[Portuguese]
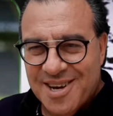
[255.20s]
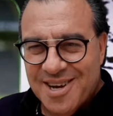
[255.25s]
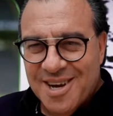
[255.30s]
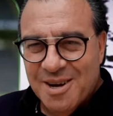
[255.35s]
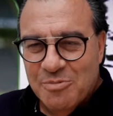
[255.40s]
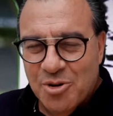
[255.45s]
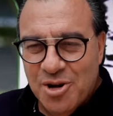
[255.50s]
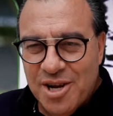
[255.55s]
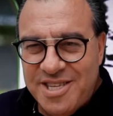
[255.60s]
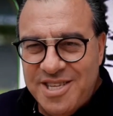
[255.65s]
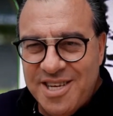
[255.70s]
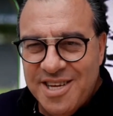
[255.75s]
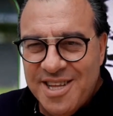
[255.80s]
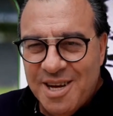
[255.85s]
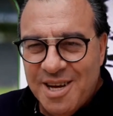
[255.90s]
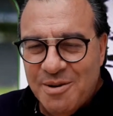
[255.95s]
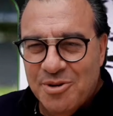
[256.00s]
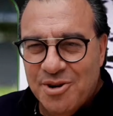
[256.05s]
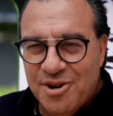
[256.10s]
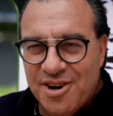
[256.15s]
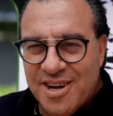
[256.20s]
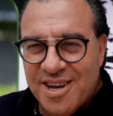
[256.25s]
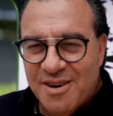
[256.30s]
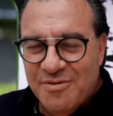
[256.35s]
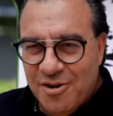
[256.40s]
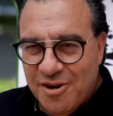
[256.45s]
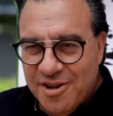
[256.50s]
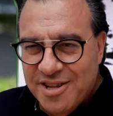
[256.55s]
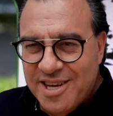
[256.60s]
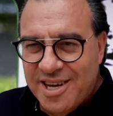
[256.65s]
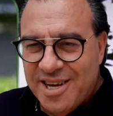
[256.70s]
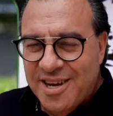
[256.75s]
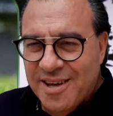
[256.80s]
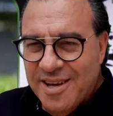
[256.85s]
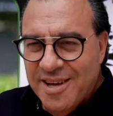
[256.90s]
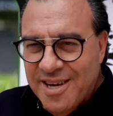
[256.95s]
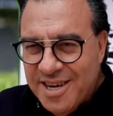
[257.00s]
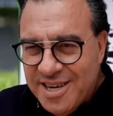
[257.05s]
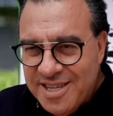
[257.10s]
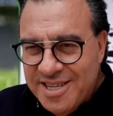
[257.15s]
Boletim da Bola volta
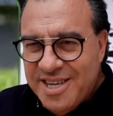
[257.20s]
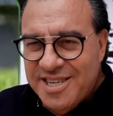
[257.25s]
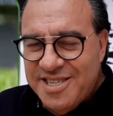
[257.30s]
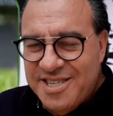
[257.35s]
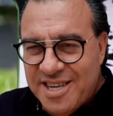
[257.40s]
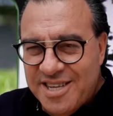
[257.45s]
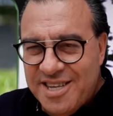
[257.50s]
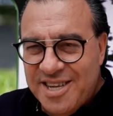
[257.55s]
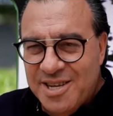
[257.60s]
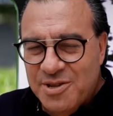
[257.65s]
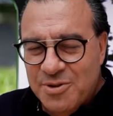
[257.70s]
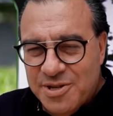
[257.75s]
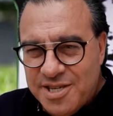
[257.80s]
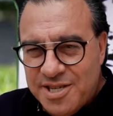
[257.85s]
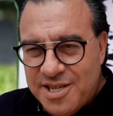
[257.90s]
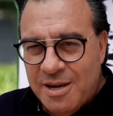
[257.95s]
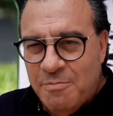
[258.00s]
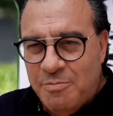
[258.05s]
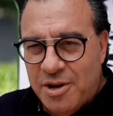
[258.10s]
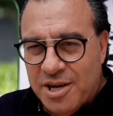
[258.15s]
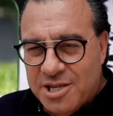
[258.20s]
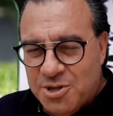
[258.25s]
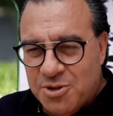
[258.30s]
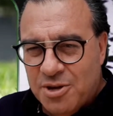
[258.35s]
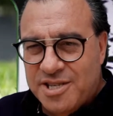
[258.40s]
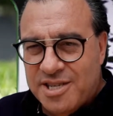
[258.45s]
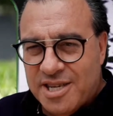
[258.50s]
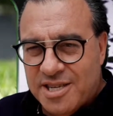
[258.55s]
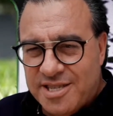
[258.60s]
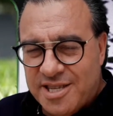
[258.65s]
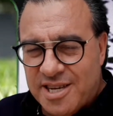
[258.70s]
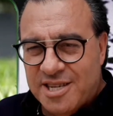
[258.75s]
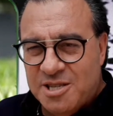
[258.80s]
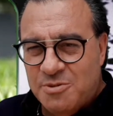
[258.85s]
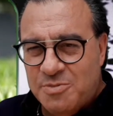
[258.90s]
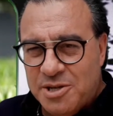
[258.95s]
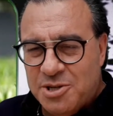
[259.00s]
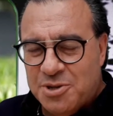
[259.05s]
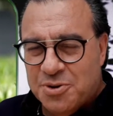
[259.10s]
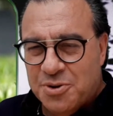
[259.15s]
antecedendo sempre as nossas
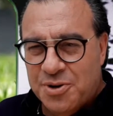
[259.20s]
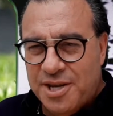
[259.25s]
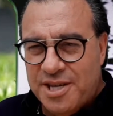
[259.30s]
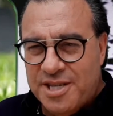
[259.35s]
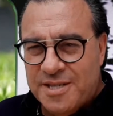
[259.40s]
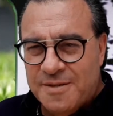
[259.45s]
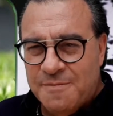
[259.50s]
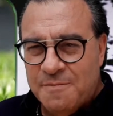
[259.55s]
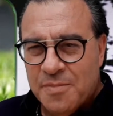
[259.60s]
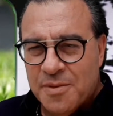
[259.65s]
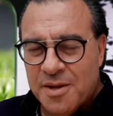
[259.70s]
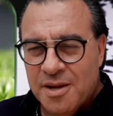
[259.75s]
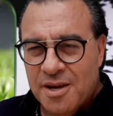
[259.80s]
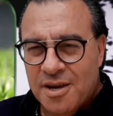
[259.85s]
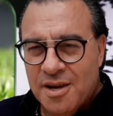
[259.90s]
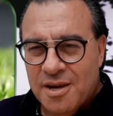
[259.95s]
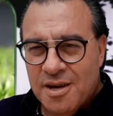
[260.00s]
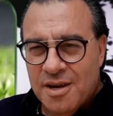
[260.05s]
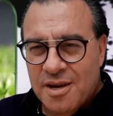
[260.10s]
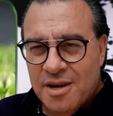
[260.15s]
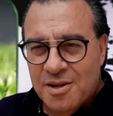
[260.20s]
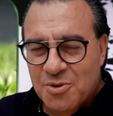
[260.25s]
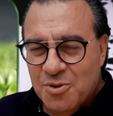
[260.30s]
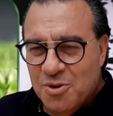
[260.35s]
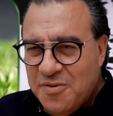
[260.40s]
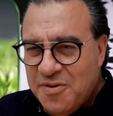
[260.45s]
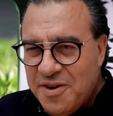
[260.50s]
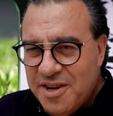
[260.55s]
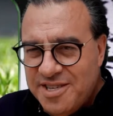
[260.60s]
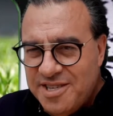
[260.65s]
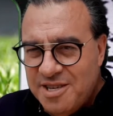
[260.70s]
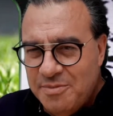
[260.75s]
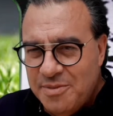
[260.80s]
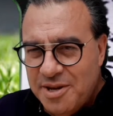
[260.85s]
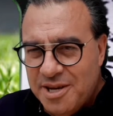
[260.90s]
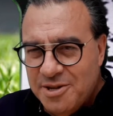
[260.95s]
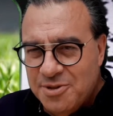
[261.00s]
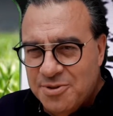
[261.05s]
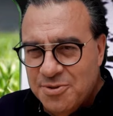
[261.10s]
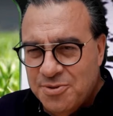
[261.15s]
transmissões no
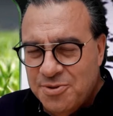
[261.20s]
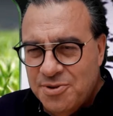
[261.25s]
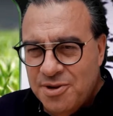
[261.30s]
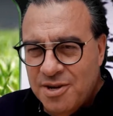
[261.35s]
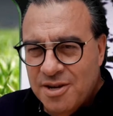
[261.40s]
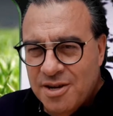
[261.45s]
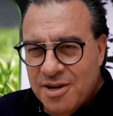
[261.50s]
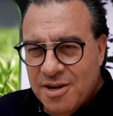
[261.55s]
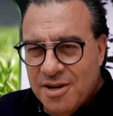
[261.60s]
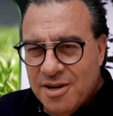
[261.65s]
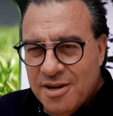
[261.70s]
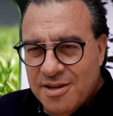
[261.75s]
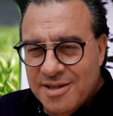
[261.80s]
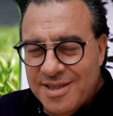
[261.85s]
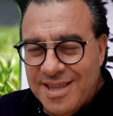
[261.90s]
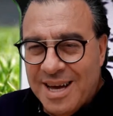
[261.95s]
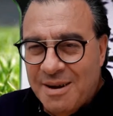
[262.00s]
oferecimento da